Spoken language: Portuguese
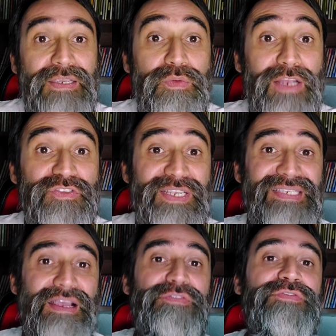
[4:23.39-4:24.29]
E eu acho que
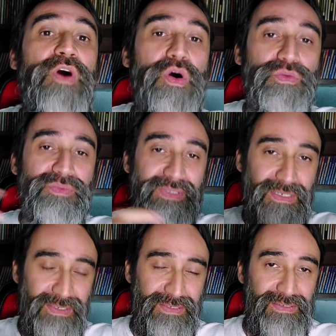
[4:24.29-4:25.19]
essa
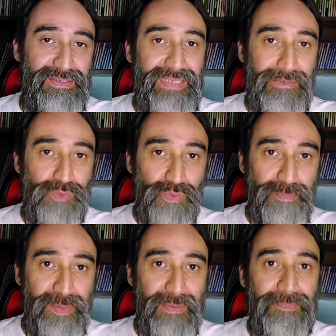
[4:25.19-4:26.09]
volta da
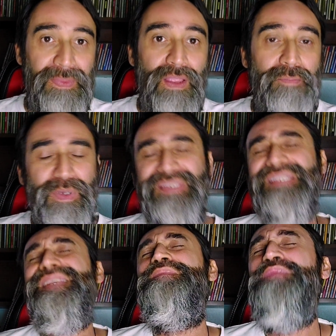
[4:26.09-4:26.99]
dupla pode
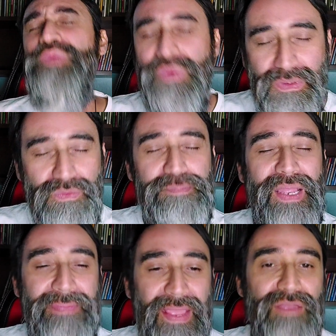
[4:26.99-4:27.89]
ser muito
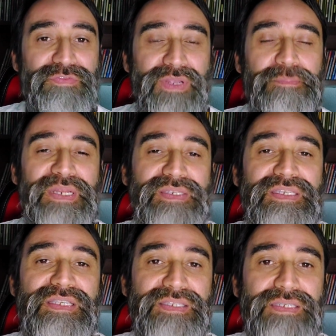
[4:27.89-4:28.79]
benéfica para esse
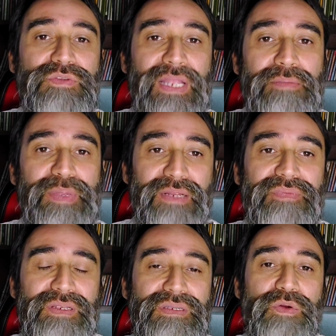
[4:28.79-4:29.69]
quesito da
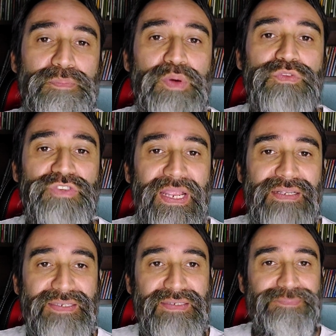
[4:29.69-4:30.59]
imperatriz
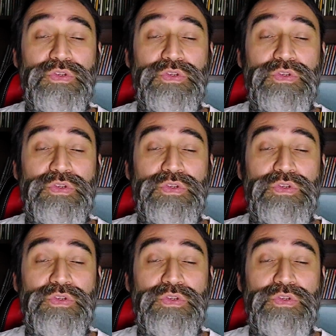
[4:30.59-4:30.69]
leopoldinense.